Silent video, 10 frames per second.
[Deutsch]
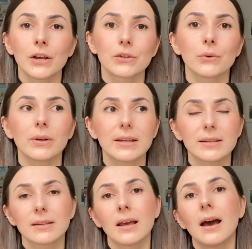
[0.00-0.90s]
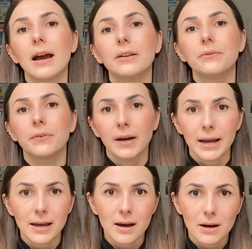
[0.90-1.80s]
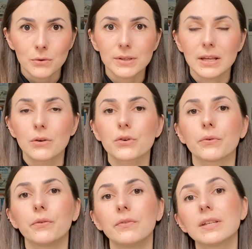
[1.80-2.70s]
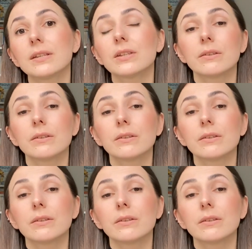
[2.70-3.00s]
so dass ein freier Austausch von Wissen